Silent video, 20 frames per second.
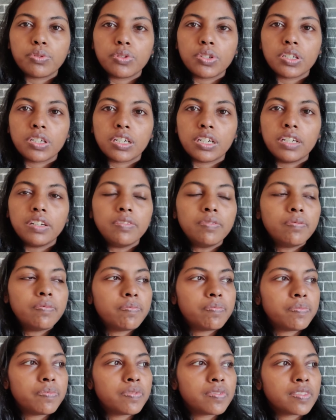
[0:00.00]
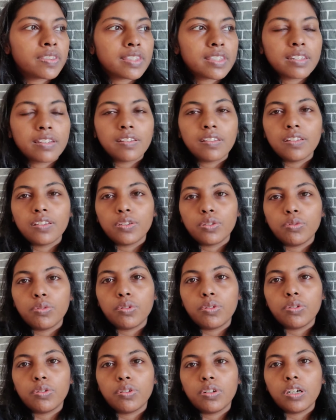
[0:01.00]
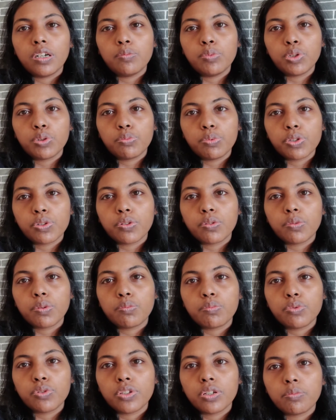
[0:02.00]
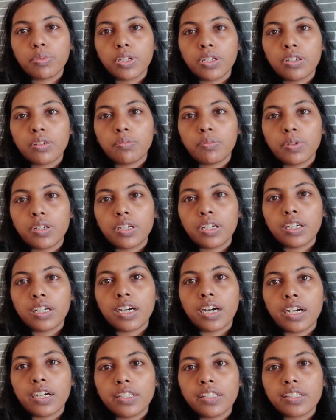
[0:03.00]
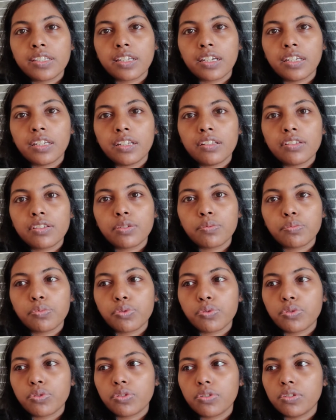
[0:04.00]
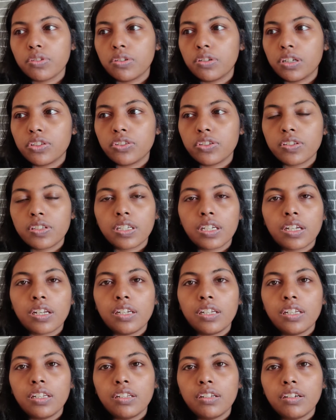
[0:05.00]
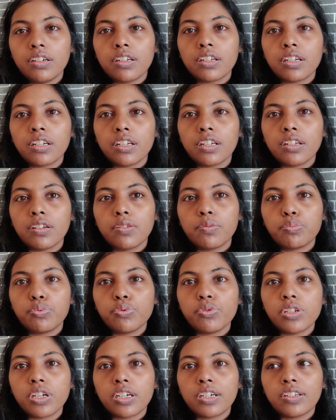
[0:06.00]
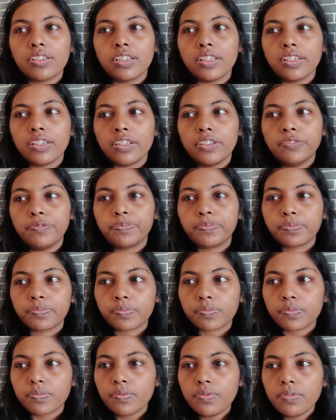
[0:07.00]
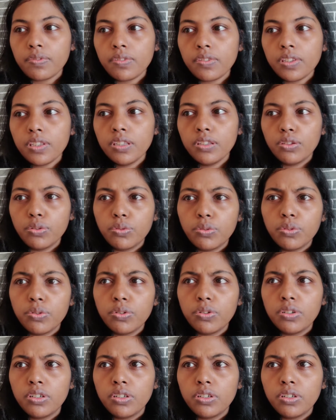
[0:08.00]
पूजा है तो हम लोग विश्वकर्मा पूजा में अपना गाड़ी साइकिल सब कुछ अच्छे से क्लीन करके पूजा करते हैं तो